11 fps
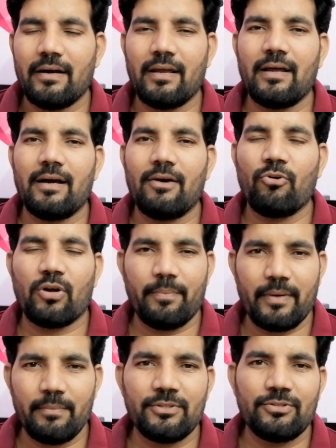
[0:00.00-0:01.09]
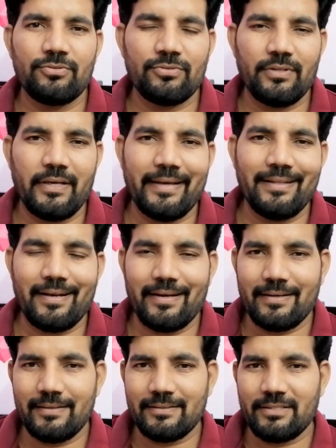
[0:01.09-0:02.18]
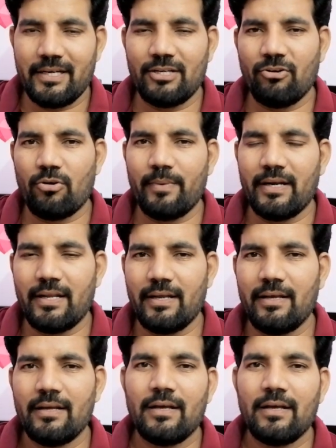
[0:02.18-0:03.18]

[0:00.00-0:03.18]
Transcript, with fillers: అలా ఒక పర్మిషన్ ఇస్తుంది ఏదర్ ఇట్ స్టేట్ గవర్నమెంట్ అయినా